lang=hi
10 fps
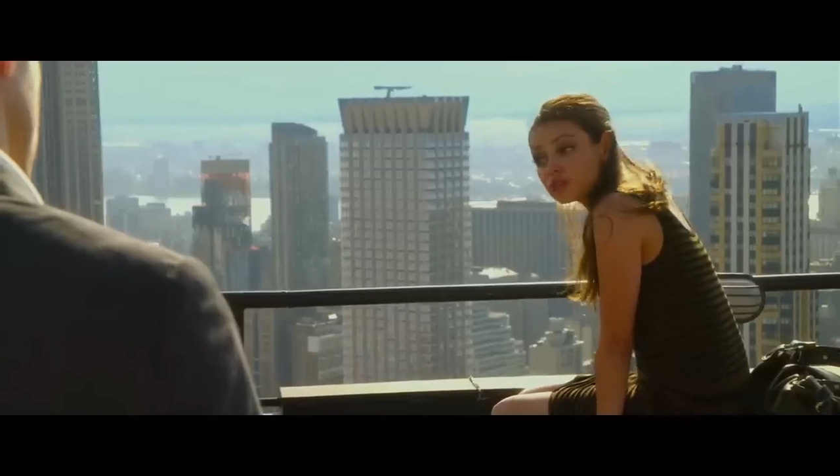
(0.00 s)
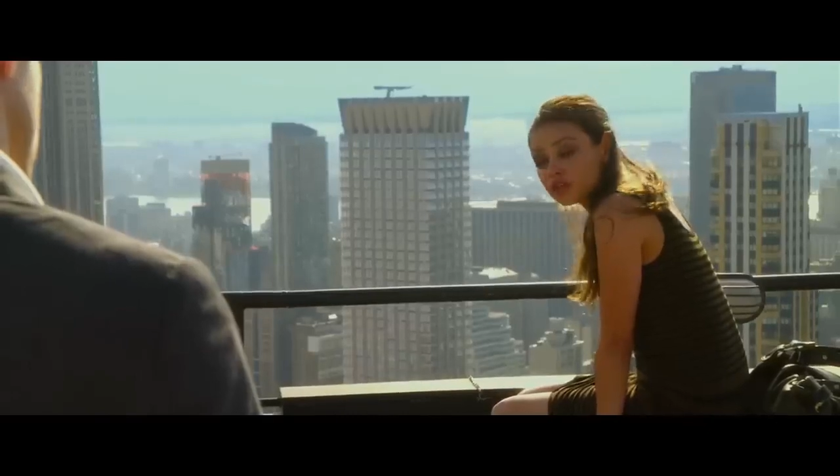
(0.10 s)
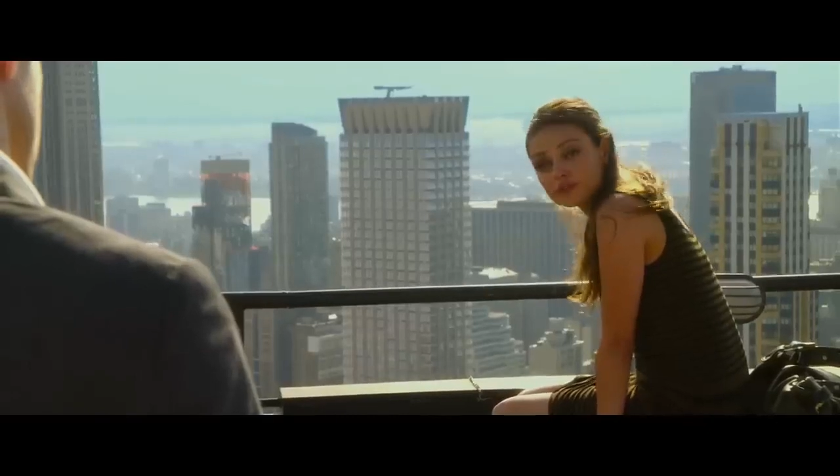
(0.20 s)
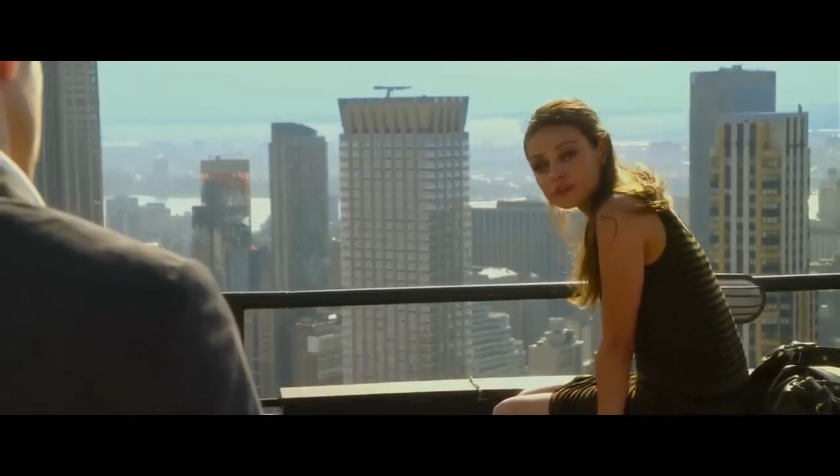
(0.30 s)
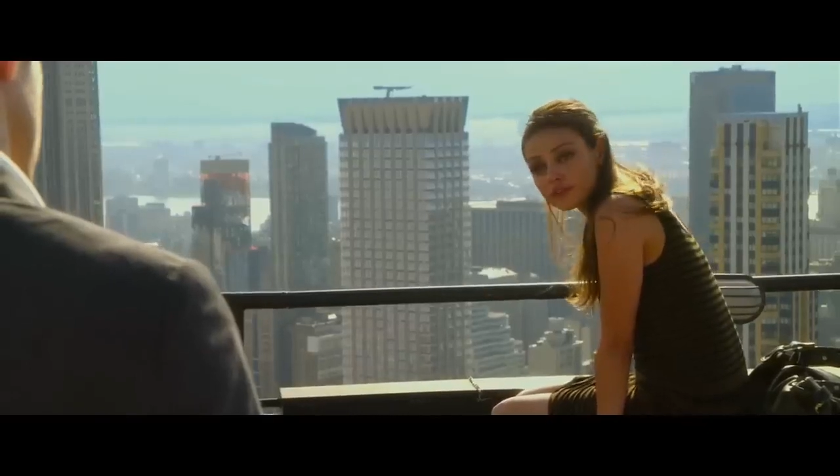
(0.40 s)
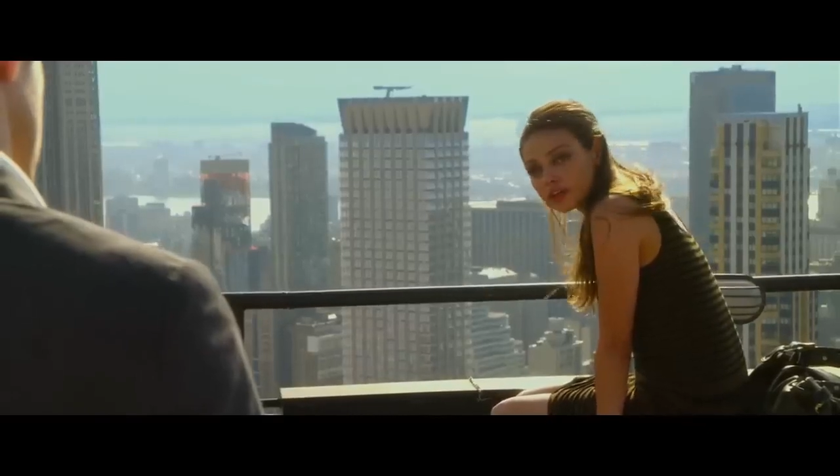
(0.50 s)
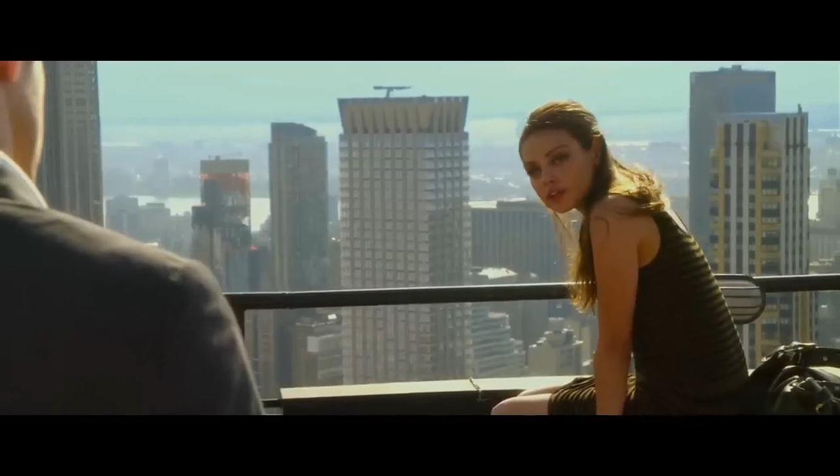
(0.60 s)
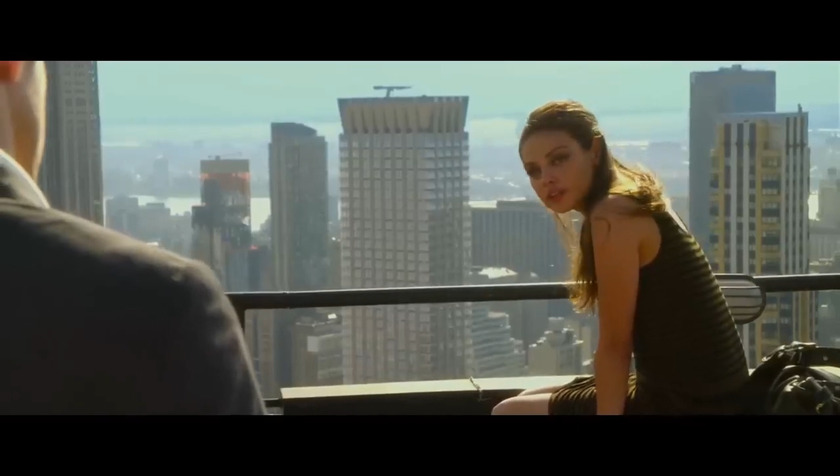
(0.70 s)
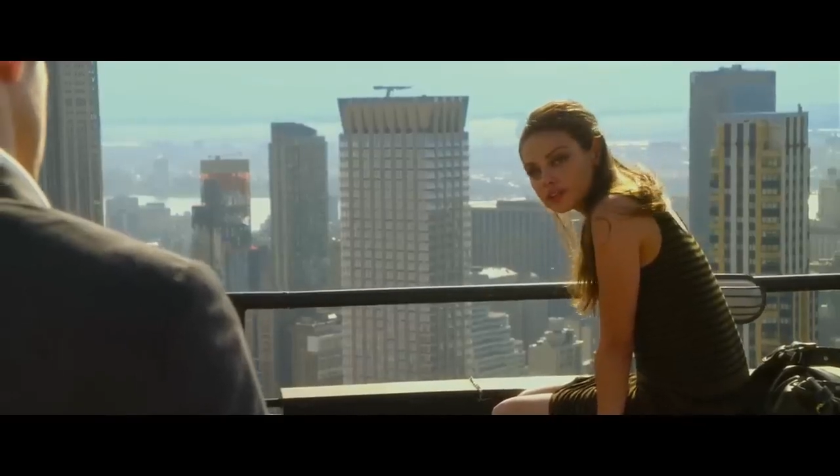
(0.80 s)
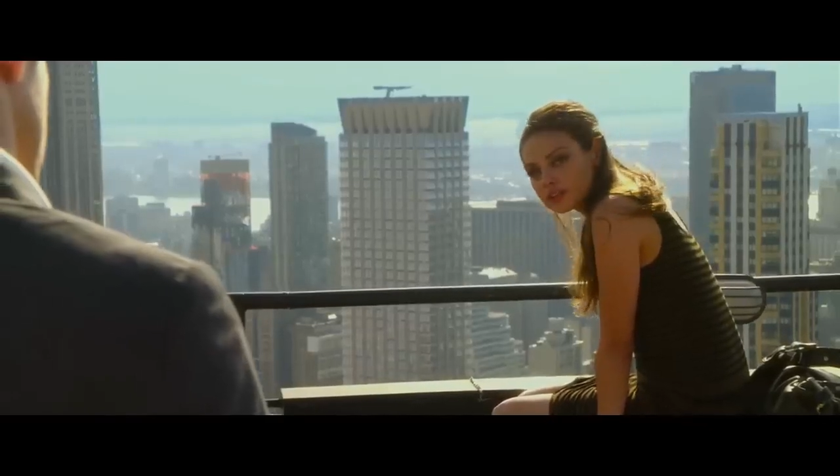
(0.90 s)
के रूप टॉप
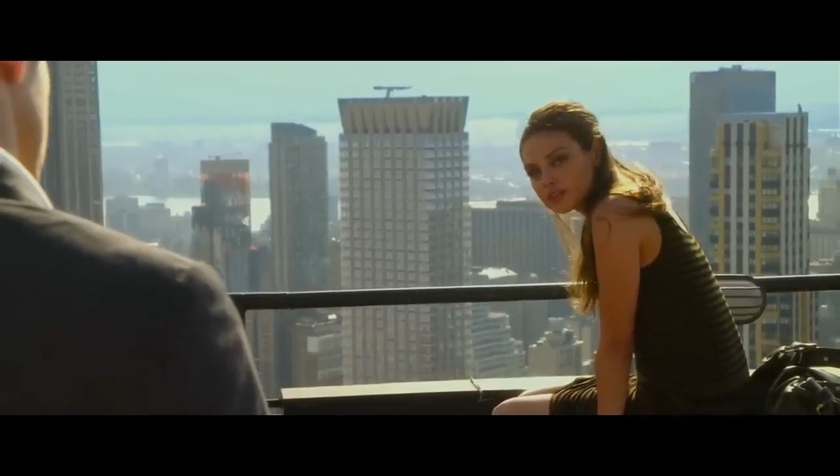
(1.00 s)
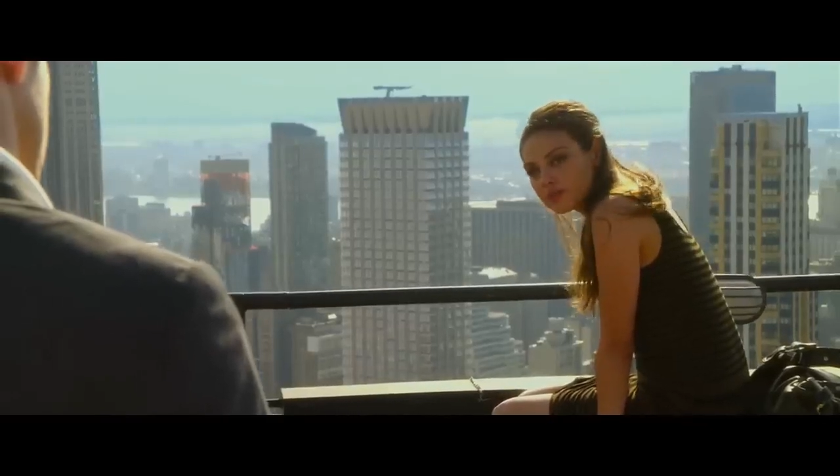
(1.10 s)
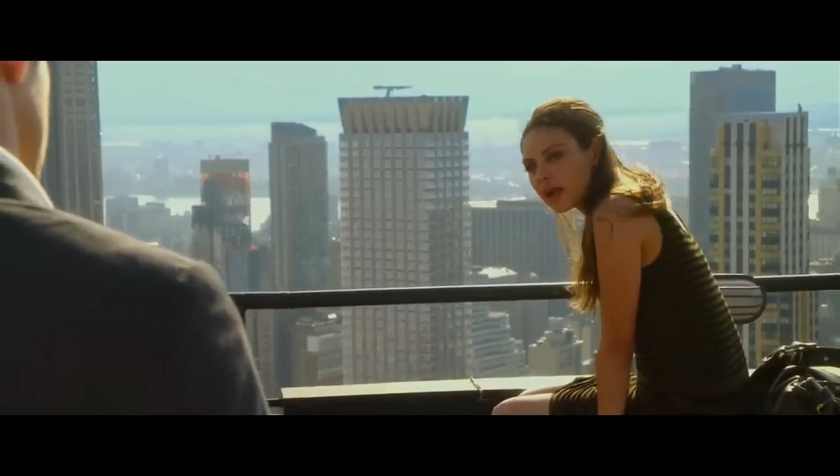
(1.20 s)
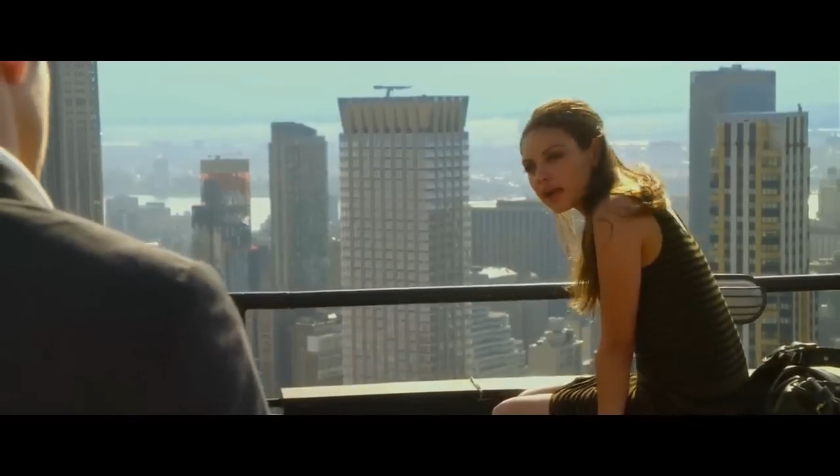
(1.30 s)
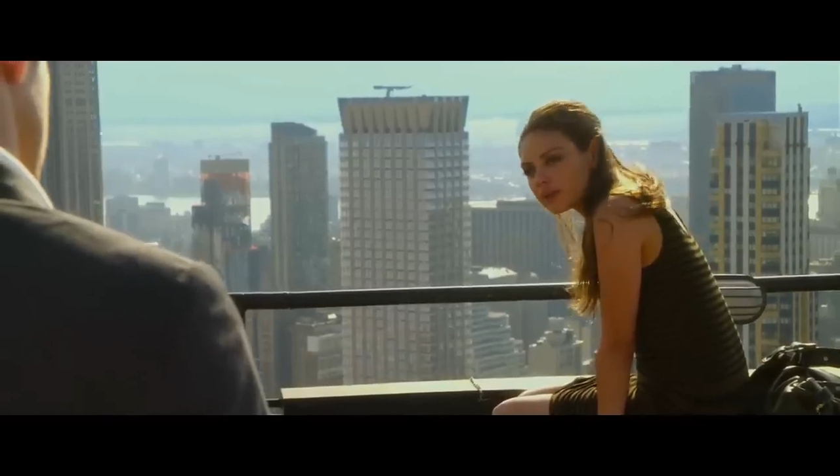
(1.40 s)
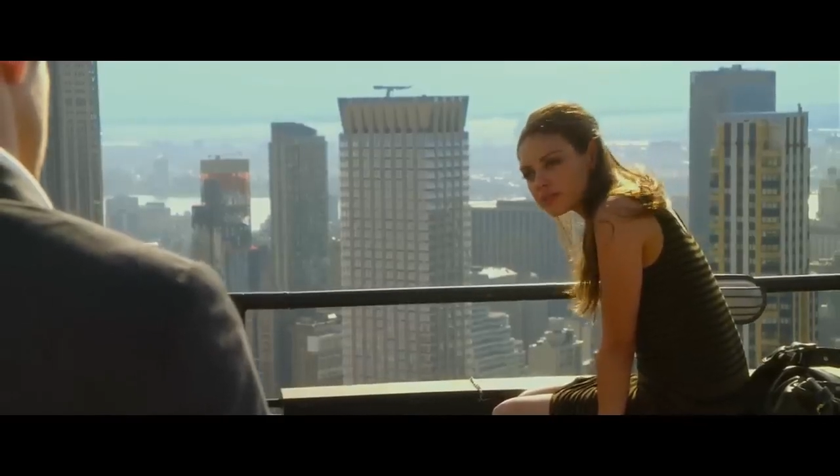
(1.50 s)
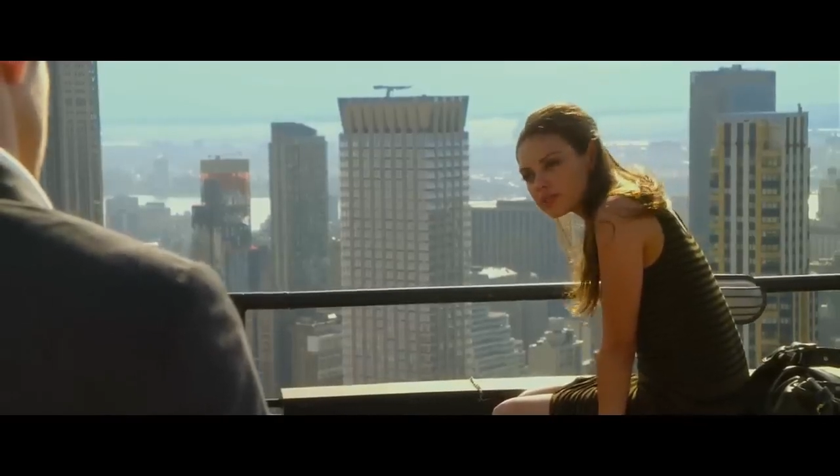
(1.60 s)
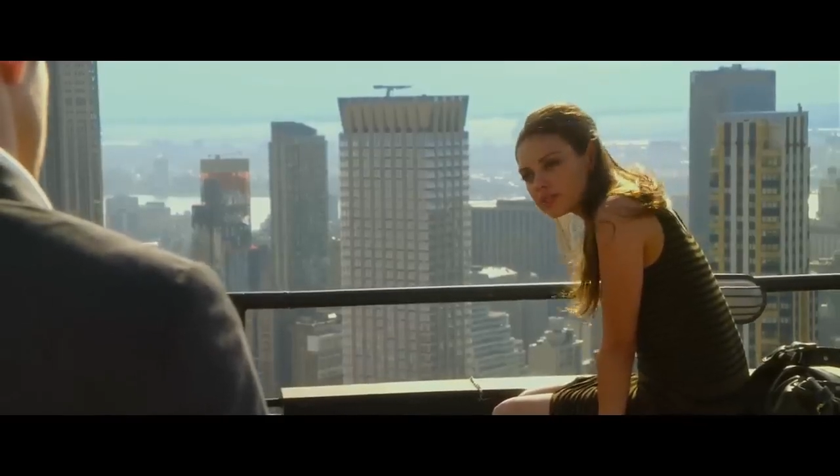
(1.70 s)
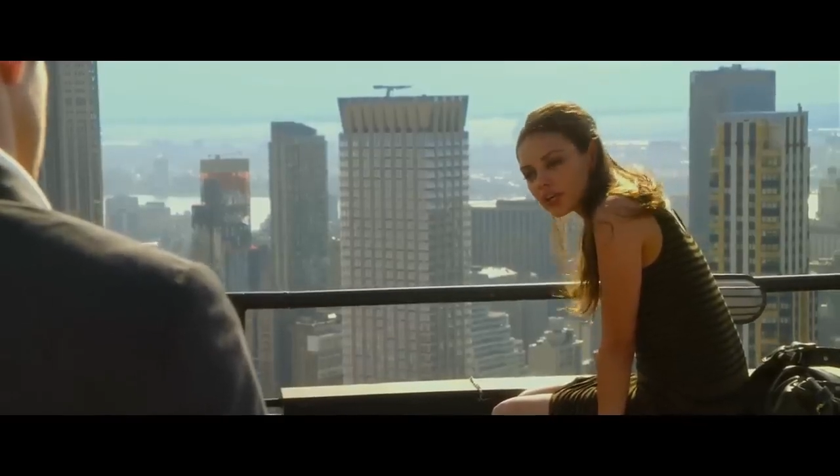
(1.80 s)
पर तो उसी टाइम पर